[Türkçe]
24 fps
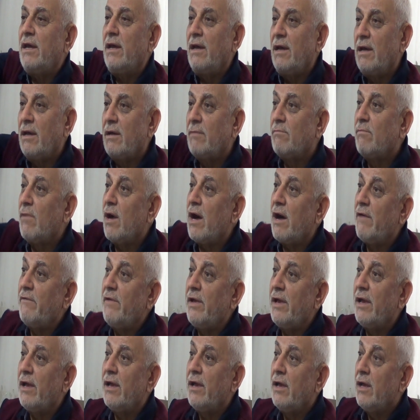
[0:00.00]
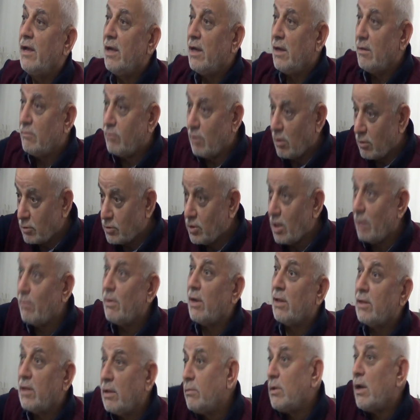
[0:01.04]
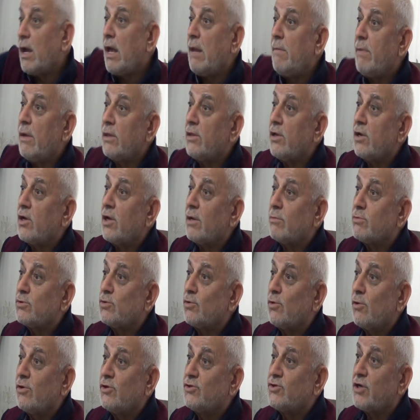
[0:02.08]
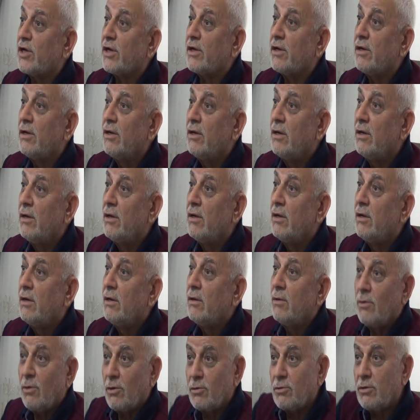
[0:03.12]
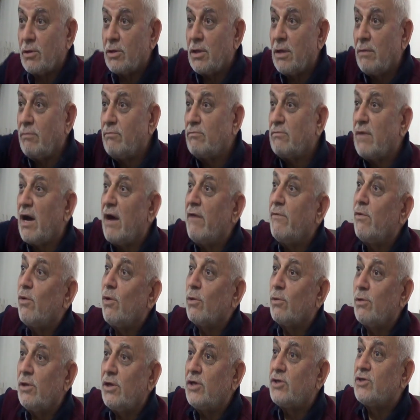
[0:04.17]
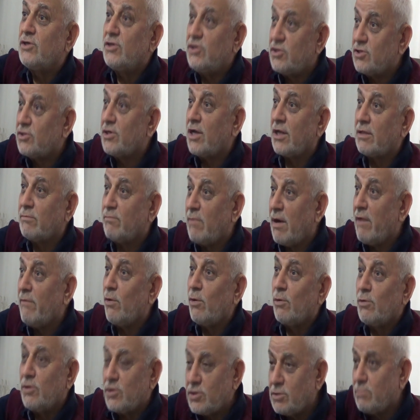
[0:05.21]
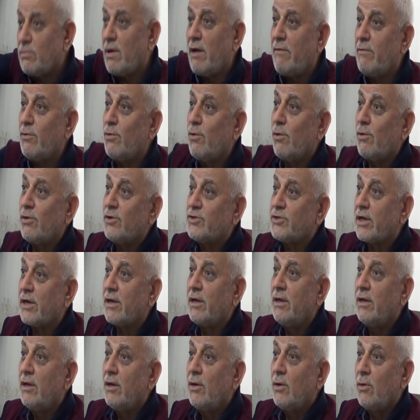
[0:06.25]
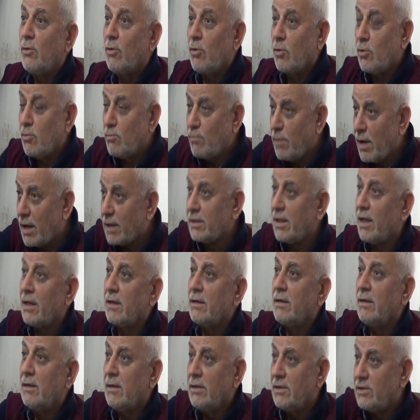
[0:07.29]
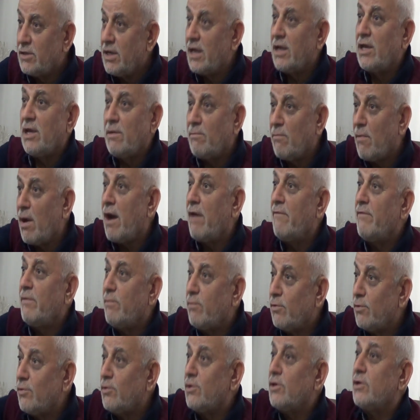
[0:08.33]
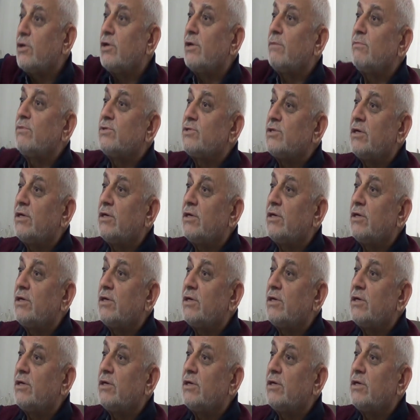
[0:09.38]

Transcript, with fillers: mavi. E, Kemal'da elbette kırmızı görünecek. Onda da mavi olduğu için, istat mavi olduğu için mavi görünecek. Onun bardağın rengi mavi, bununki kırmızı.